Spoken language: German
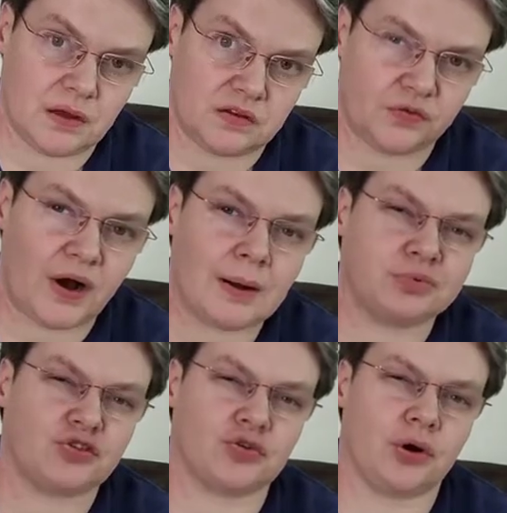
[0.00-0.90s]
Sie
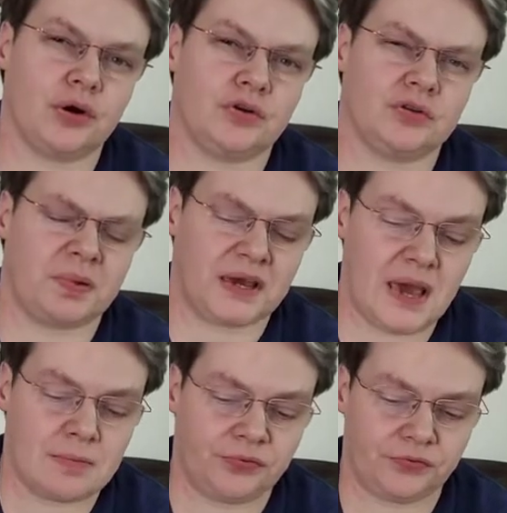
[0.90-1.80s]
verabscheuen und
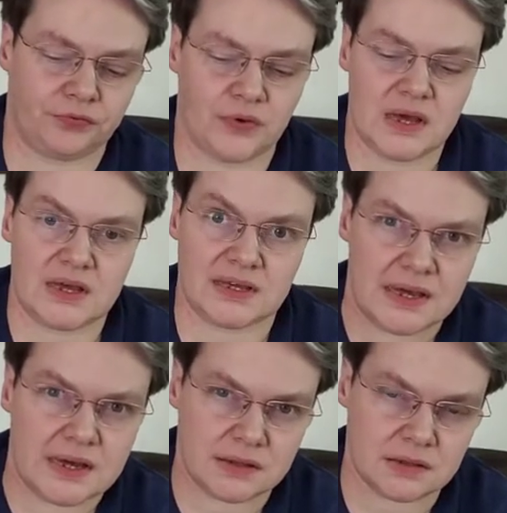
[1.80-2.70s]
bekämpfen
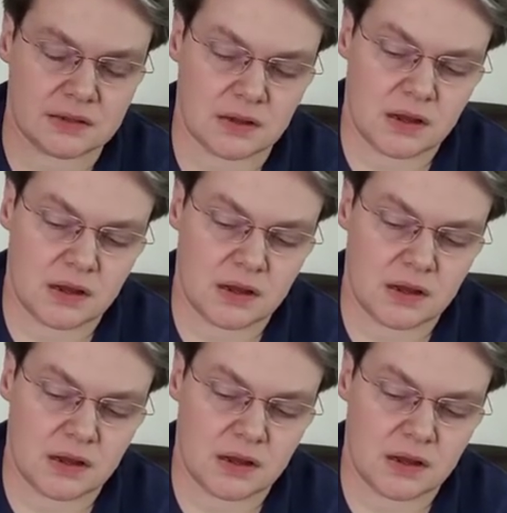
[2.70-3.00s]
jeden